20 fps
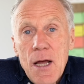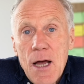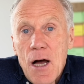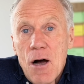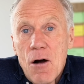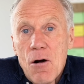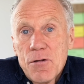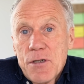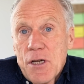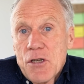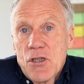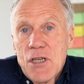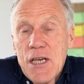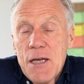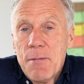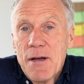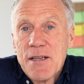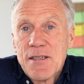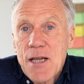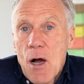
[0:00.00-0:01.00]
auch das
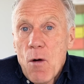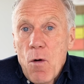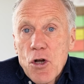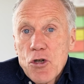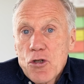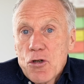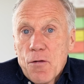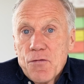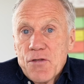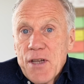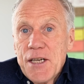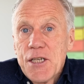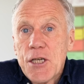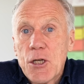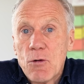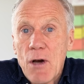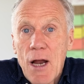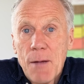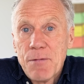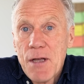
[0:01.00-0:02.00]
Thema
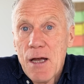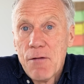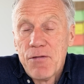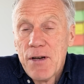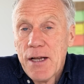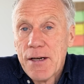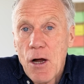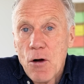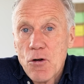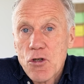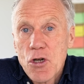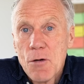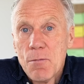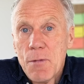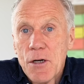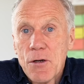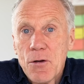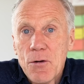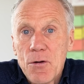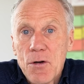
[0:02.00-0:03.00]
Sauerstoffsättigung. Habt ihr ja vielleicht auch schon
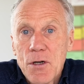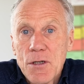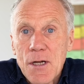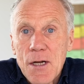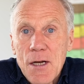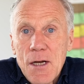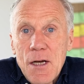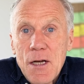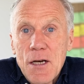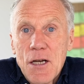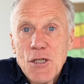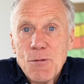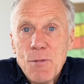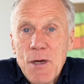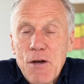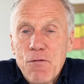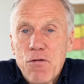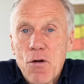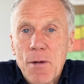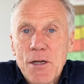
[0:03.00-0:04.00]
mal gehört, dass mir
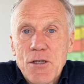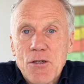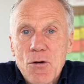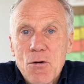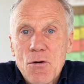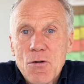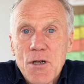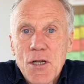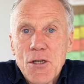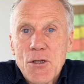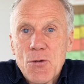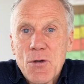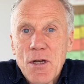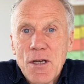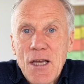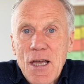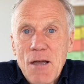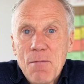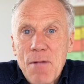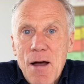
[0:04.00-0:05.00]
Informationen dazu
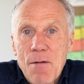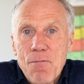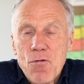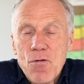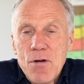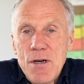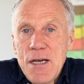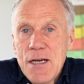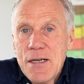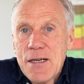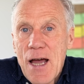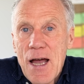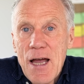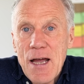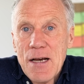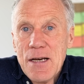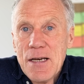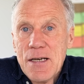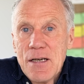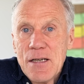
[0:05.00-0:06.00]
gegeben haben, wo liegt
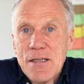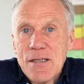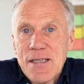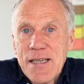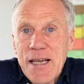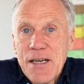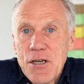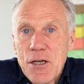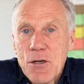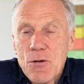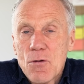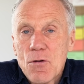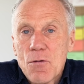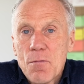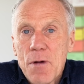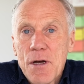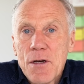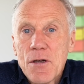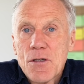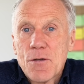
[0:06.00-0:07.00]
eigentlich die Sättigung
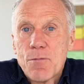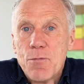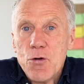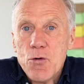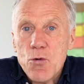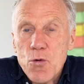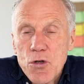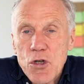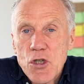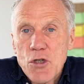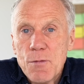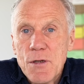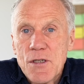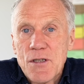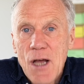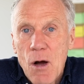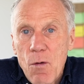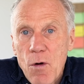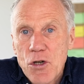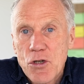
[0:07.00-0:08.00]
meines Blutes mit
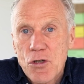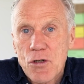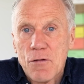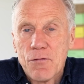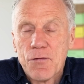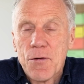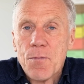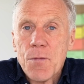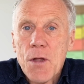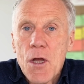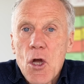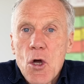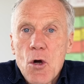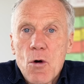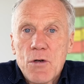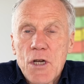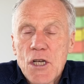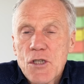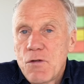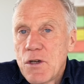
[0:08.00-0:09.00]
Sauerstoff.
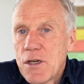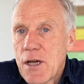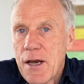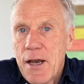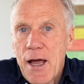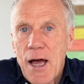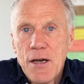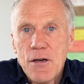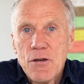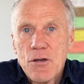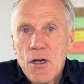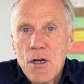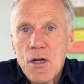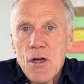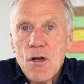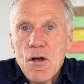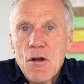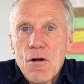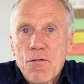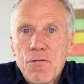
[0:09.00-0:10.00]
Und das wird anhand
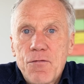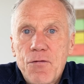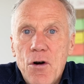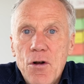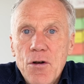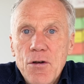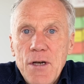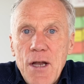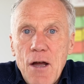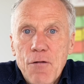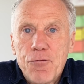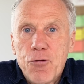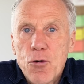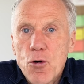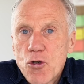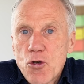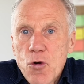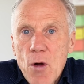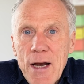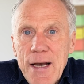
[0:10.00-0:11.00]
von ja,
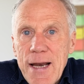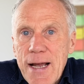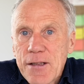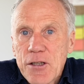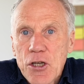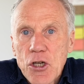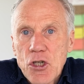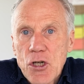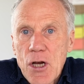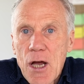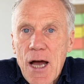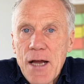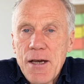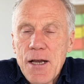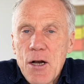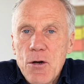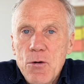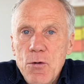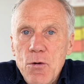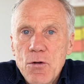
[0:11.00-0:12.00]
fotoelektrischer
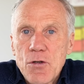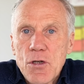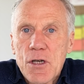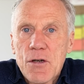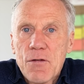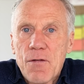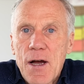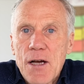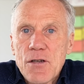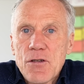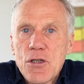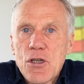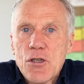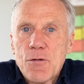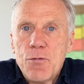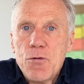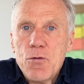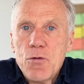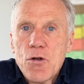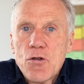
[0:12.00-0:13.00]
Analyse quasi des
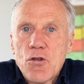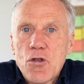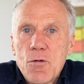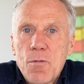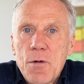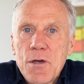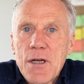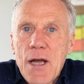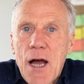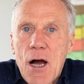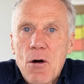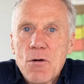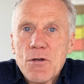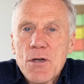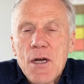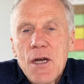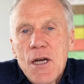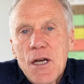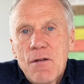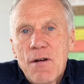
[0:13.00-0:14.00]
Blutes über die Haut
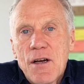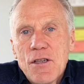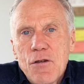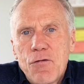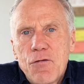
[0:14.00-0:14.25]
quasi